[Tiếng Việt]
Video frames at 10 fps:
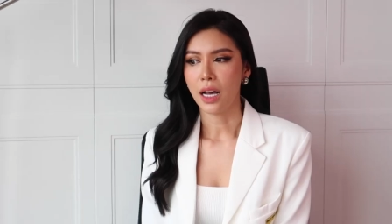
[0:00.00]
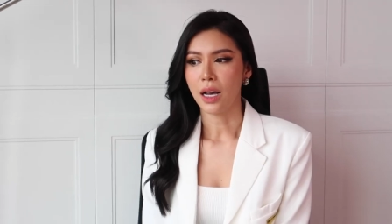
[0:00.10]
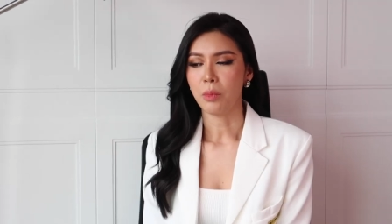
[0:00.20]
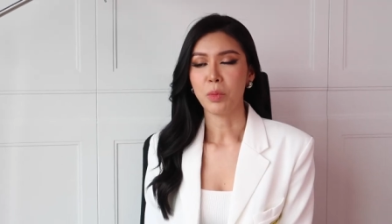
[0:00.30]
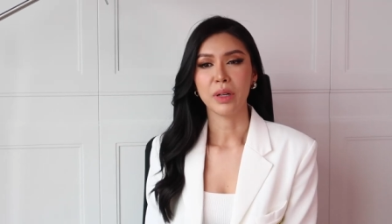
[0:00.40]

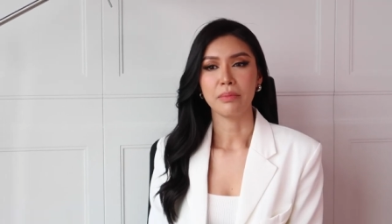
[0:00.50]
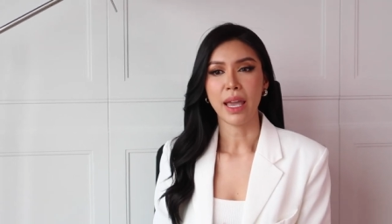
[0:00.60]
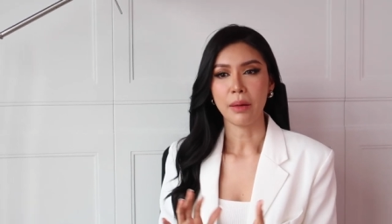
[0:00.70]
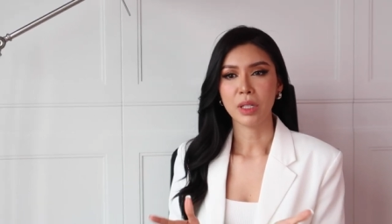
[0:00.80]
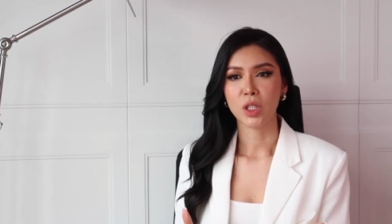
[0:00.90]
à, một mình
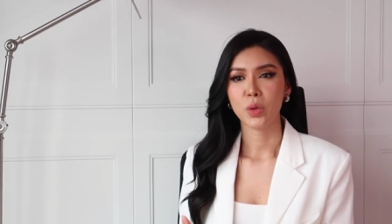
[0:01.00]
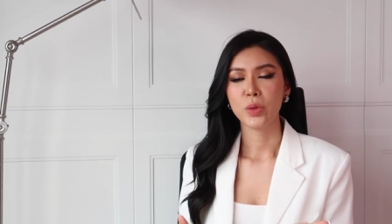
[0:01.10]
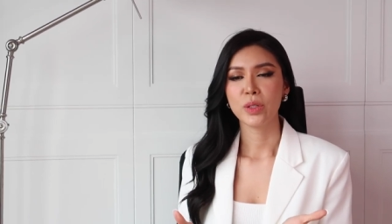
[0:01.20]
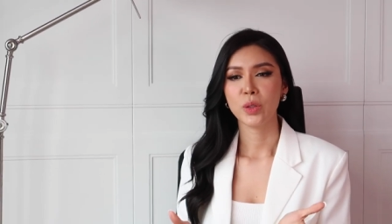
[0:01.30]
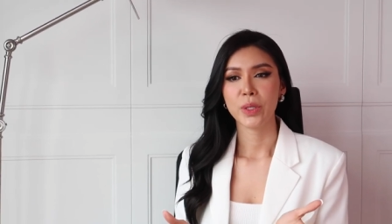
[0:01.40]
mẹ minh
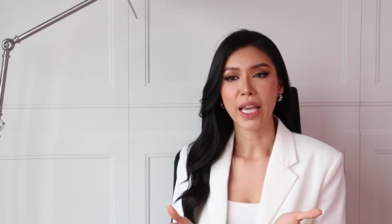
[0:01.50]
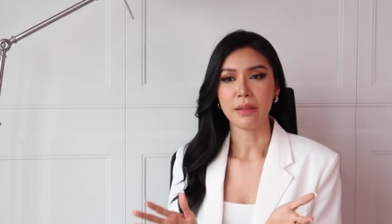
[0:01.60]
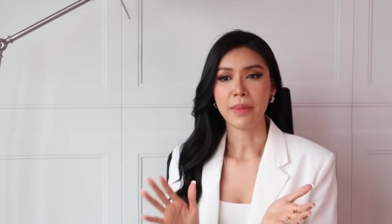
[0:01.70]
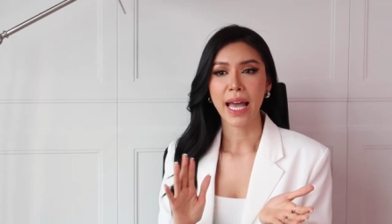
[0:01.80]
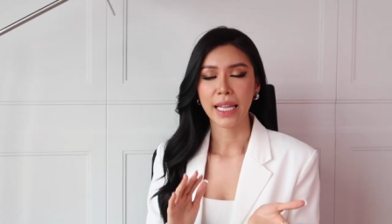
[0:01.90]
tú nuôi
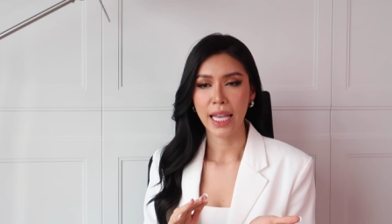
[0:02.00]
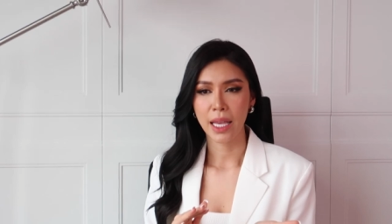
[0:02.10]
dạy ba anh